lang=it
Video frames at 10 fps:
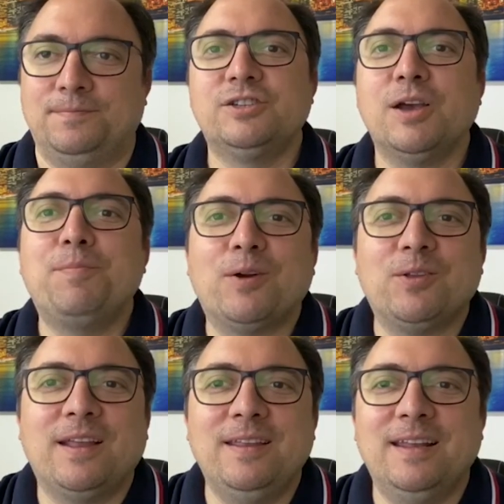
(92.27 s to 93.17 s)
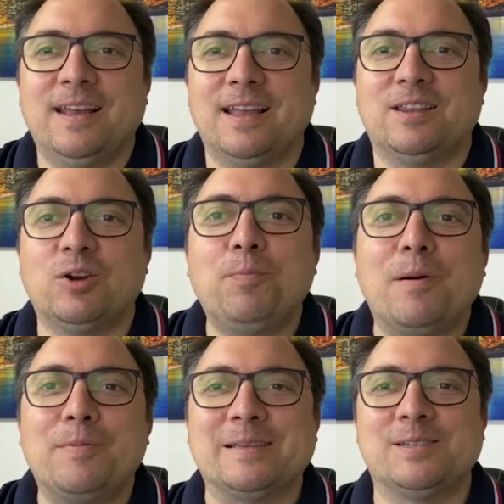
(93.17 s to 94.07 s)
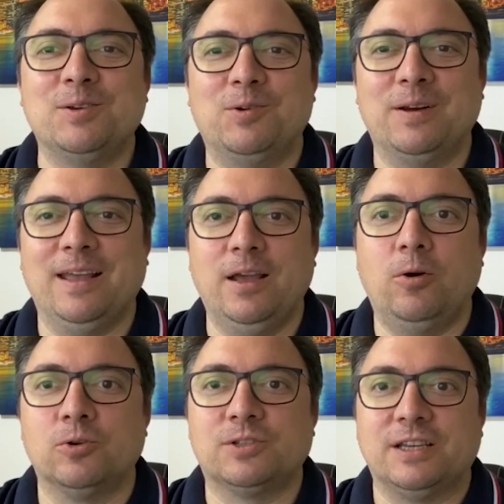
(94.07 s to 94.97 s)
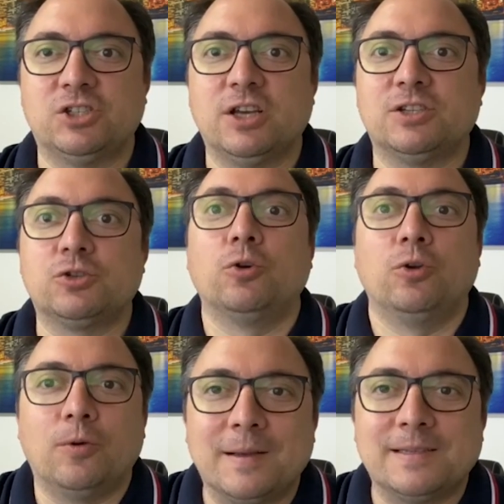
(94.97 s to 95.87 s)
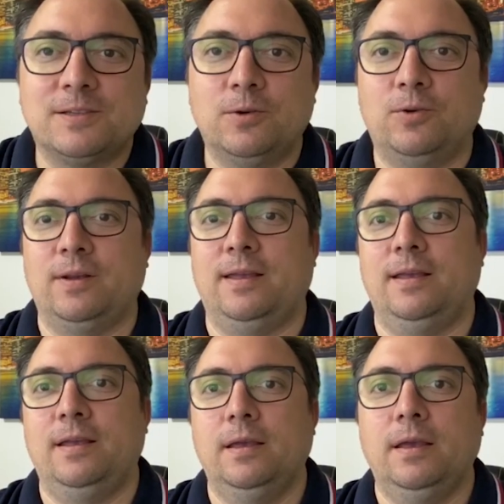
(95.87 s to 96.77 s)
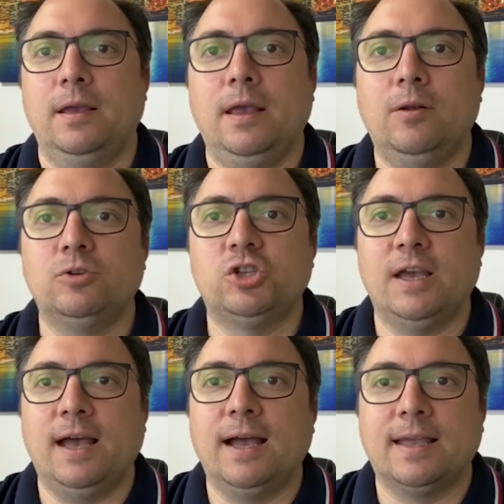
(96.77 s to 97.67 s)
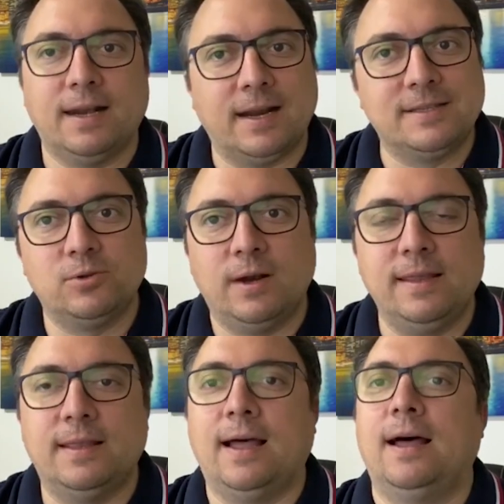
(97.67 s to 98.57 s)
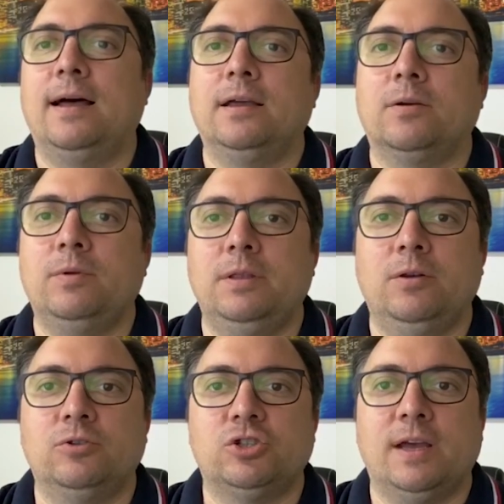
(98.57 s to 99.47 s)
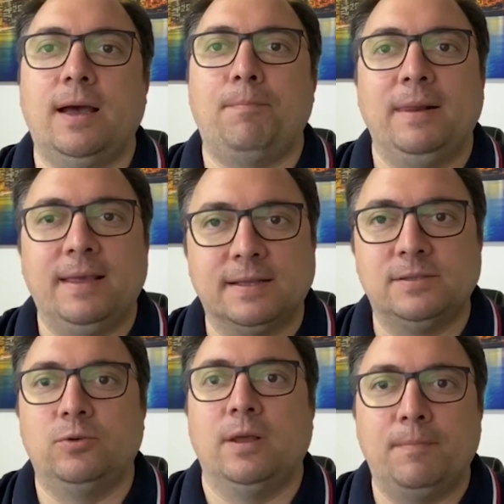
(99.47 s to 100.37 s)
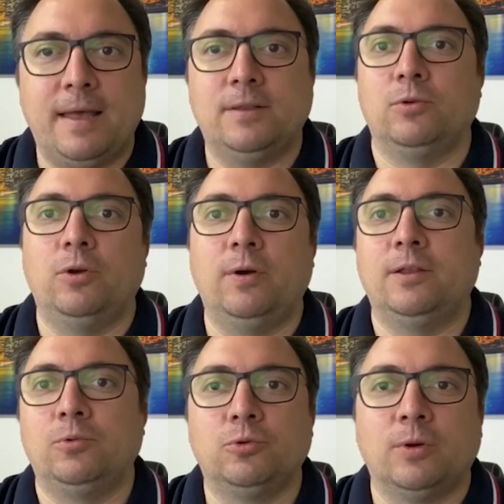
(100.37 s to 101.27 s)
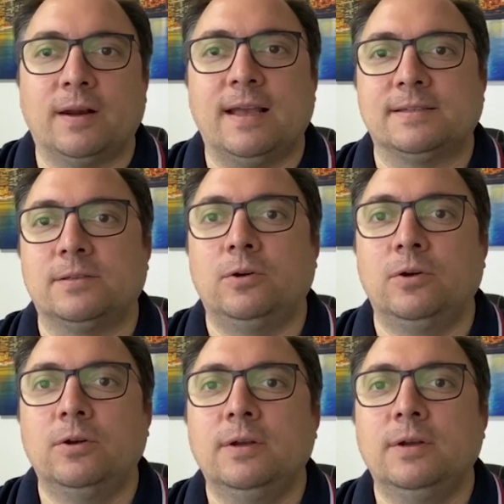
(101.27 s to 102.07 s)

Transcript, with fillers: C'è però da dire che troppa passione o se c'è solo passione e non c'è anche razionalità e quindi non c'è applicazione, metodo e tutto il resto,